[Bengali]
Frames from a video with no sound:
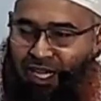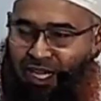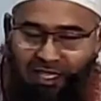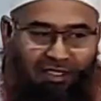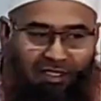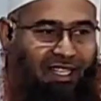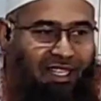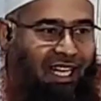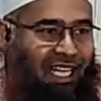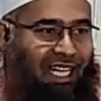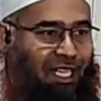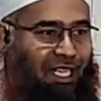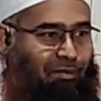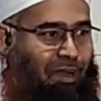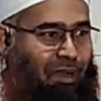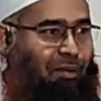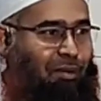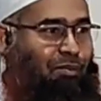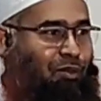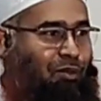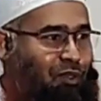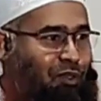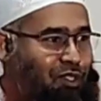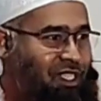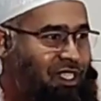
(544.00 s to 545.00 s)
হাসান ইমাম
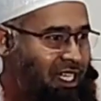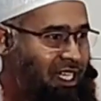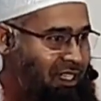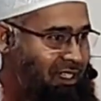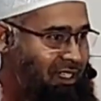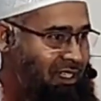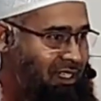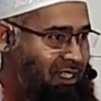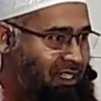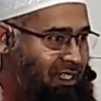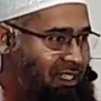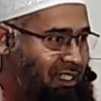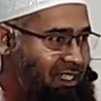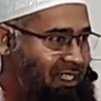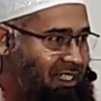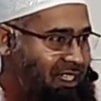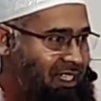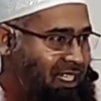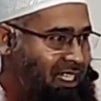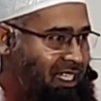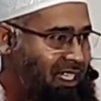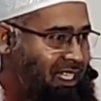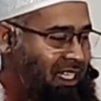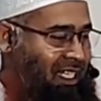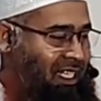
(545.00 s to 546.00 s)
হুসেন
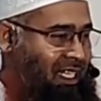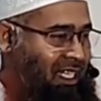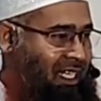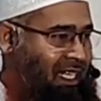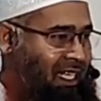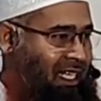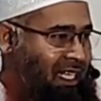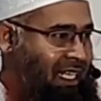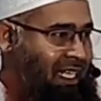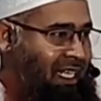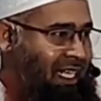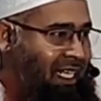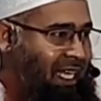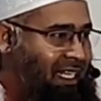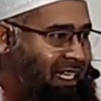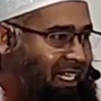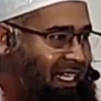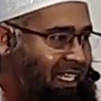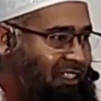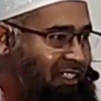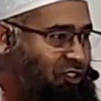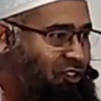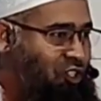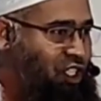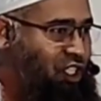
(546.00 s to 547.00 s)
এটা
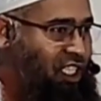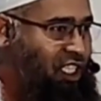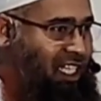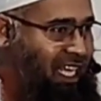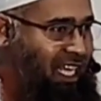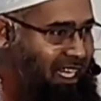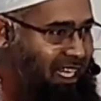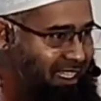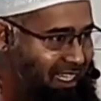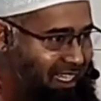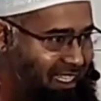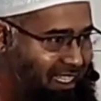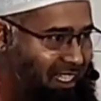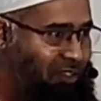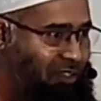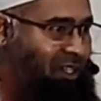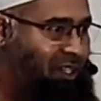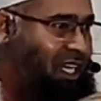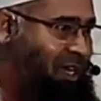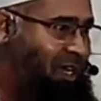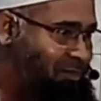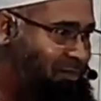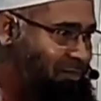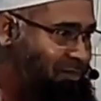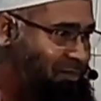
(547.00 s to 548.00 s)
কিন্তু শিয়াদের দেওয়া
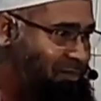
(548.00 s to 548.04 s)
নাম